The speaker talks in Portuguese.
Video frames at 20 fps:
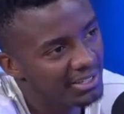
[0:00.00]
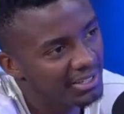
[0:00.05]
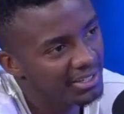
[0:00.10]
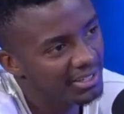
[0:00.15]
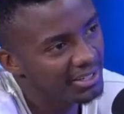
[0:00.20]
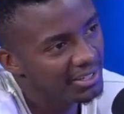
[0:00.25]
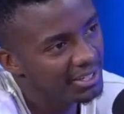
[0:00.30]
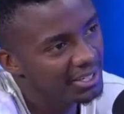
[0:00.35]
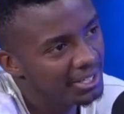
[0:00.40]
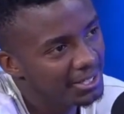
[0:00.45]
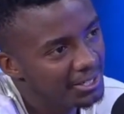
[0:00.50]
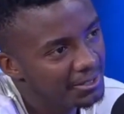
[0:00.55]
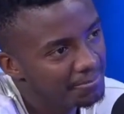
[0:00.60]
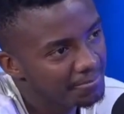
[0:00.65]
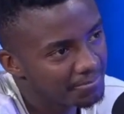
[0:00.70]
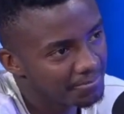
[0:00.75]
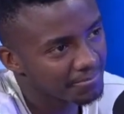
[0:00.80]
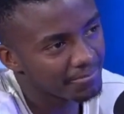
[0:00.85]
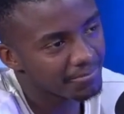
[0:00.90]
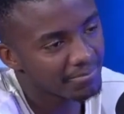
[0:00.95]
E. Voltava,
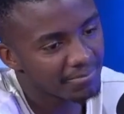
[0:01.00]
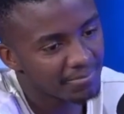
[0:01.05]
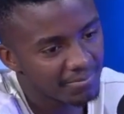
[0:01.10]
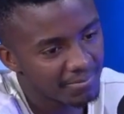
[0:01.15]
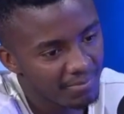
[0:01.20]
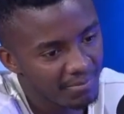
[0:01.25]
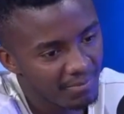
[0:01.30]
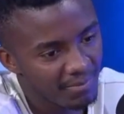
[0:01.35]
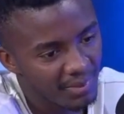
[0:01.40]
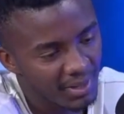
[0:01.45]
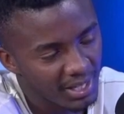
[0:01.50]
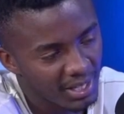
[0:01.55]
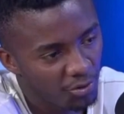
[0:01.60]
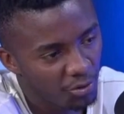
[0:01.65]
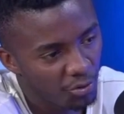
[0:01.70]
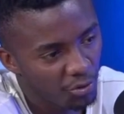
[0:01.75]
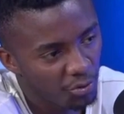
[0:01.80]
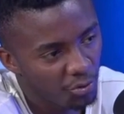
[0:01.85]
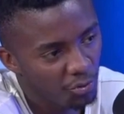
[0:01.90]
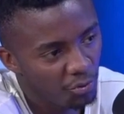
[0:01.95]
e
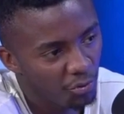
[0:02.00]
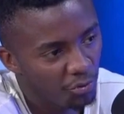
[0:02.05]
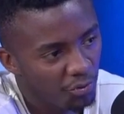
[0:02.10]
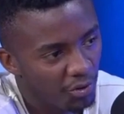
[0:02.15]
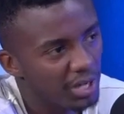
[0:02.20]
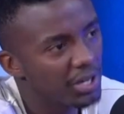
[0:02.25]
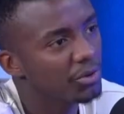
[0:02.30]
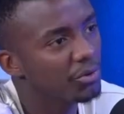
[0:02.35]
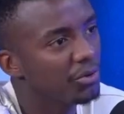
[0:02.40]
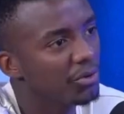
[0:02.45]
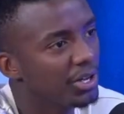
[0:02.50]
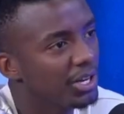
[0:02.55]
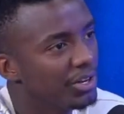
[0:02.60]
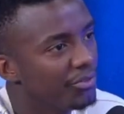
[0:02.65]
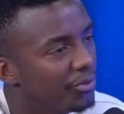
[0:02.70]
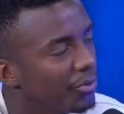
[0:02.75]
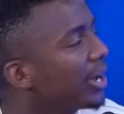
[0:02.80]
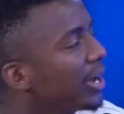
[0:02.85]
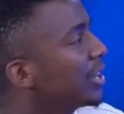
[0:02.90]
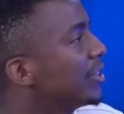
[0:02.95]
eu falando com ele, ele
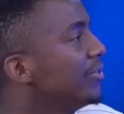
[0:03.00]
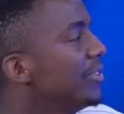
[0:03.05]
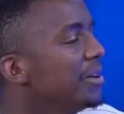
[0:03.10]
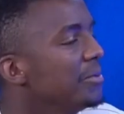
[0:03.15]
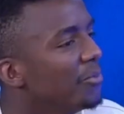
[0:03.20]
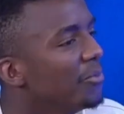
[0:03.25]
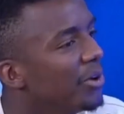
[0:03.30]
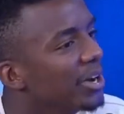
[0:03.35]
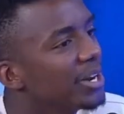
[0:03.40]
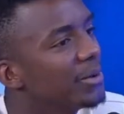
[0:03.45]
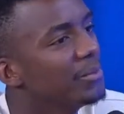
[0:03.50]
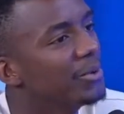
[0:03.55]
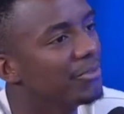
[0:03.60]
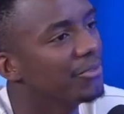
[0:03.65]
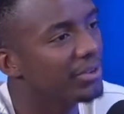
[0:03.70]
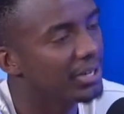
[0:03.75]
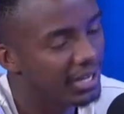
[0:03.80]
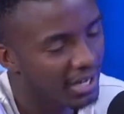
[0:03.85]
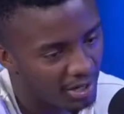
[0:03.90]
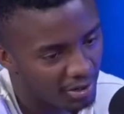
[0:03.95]
falou, cara, tu vai embora mesmo? Eu
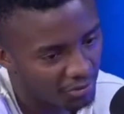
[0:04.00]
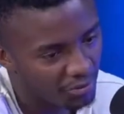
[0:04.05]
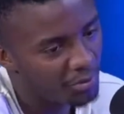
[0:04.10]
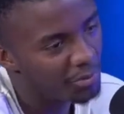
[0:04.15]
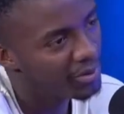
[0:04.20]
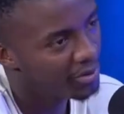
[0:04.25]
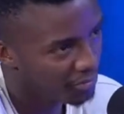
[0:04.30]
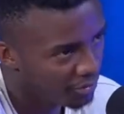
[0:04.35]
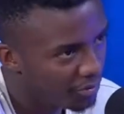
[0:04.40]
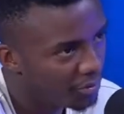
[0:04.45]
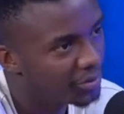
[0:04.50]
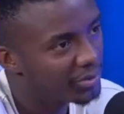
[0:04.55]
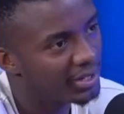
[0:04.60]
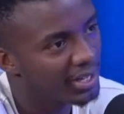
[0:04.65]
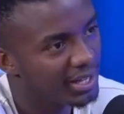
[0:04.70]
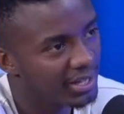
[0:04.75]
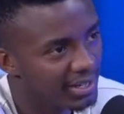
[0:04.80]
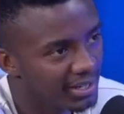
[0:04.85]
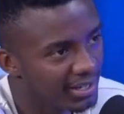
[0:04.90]
falei, cara, eu vou, mas eu vou voltar.